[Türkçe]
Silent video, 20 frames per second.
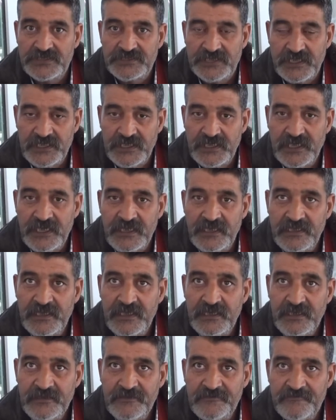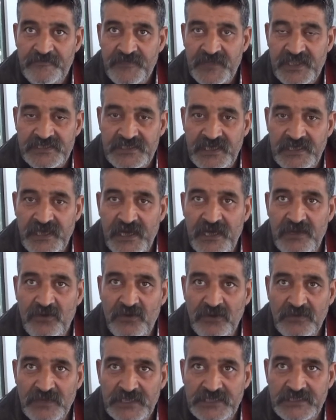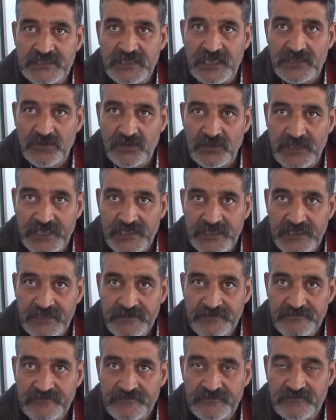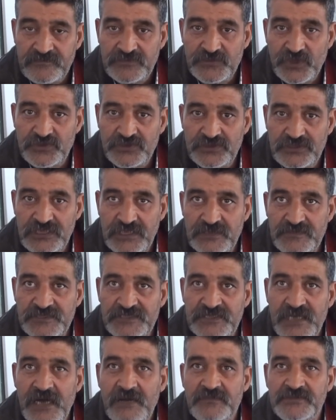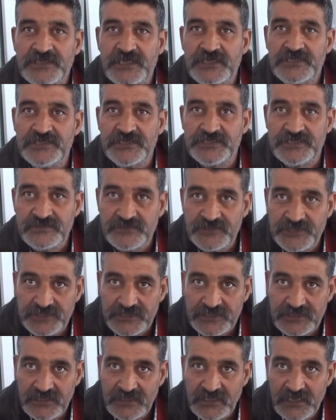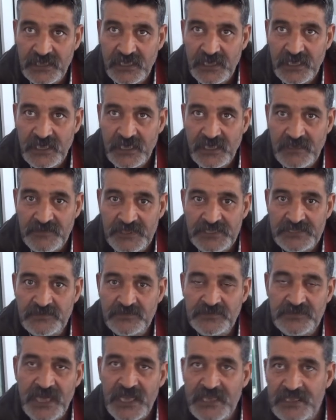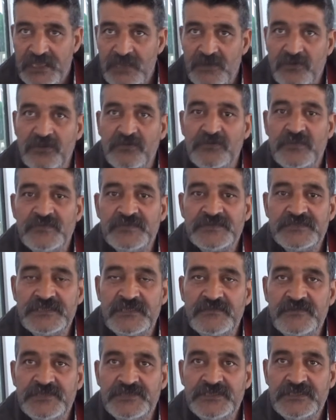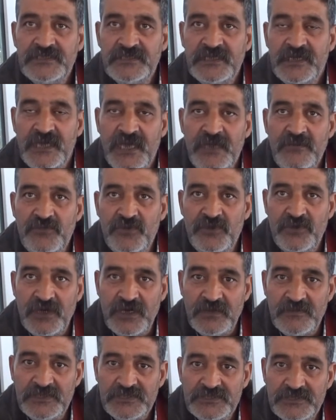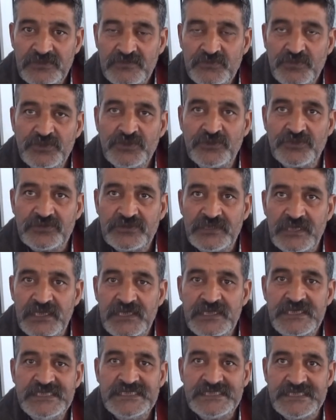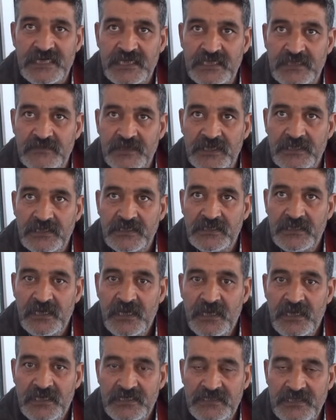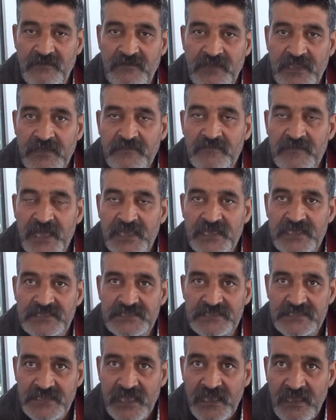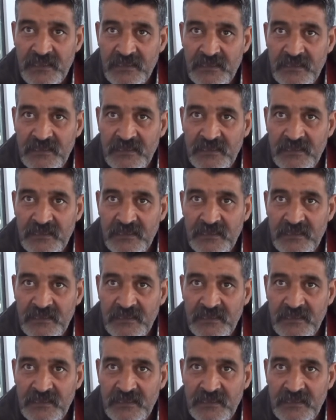Çanakkale'de sanayi olmadığından dolayı da çocuklarımız ne yapacağını şaşırmıştı. Biz de bu derneğin kurmamızın amacı, en büyük amacı bu çocuklara iş sağlamak. Devletin merkezinde